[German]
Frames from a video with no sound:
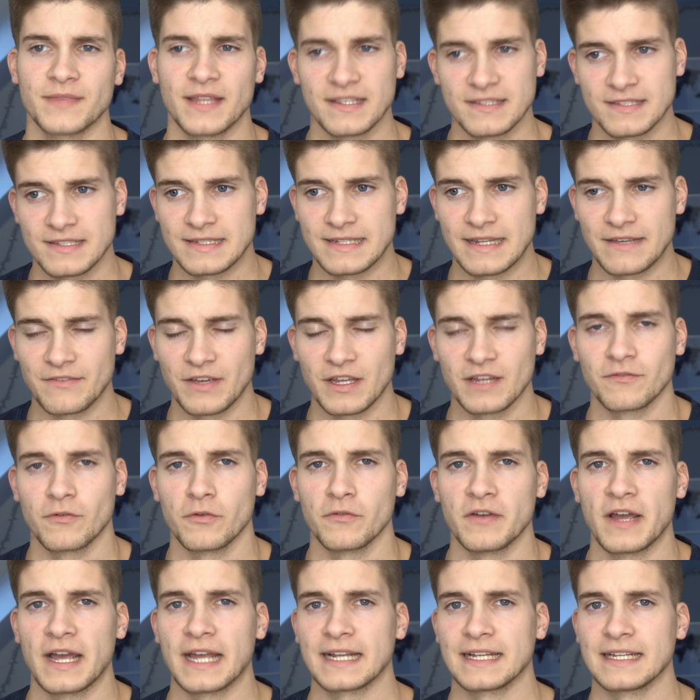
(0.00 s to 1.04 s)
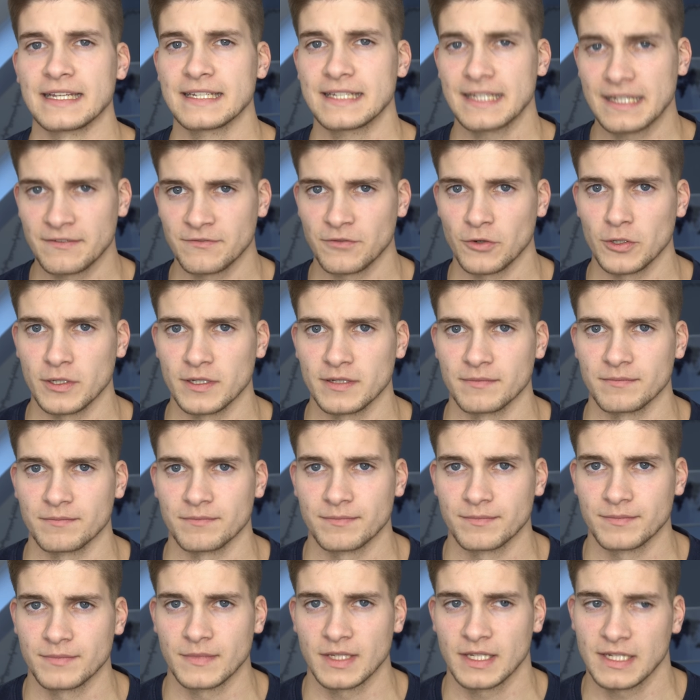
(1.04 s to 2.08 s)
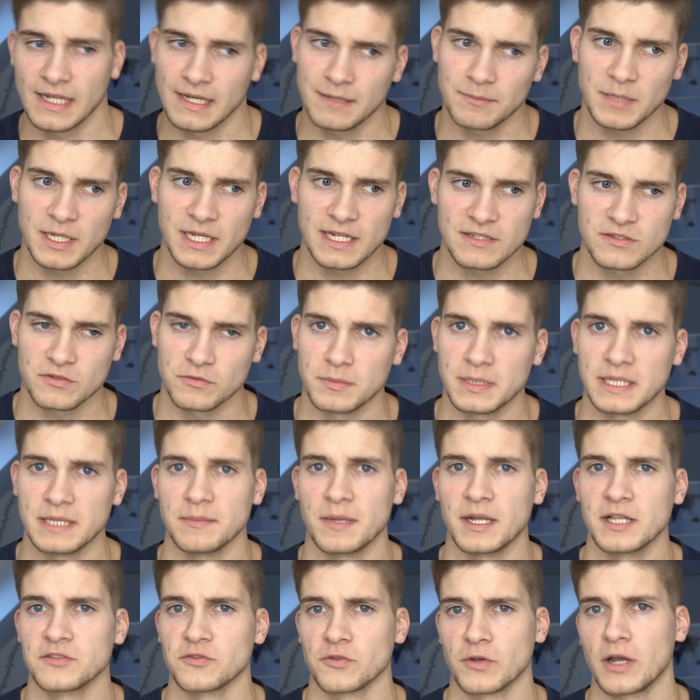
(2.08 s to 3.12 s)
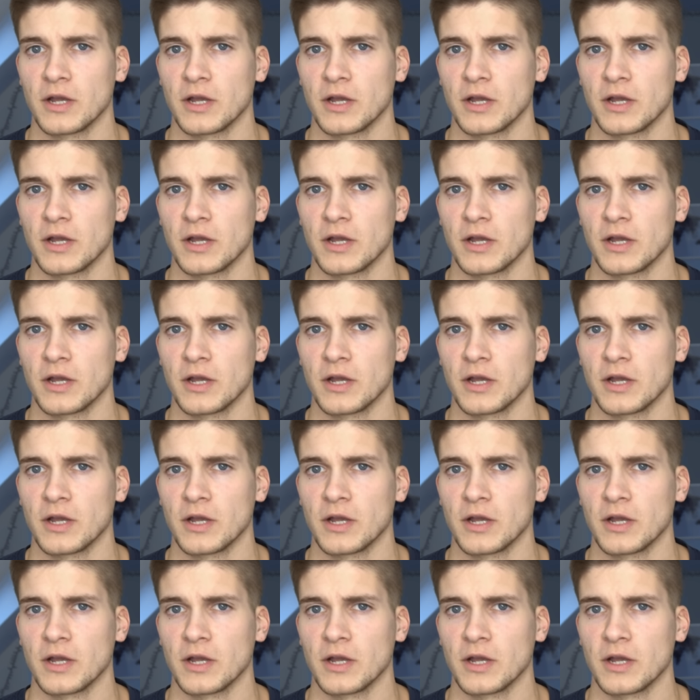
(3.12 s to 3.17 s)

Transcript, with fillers: das ist der Wert, wo wir eigentlich hin wollten. Den hat man also minimal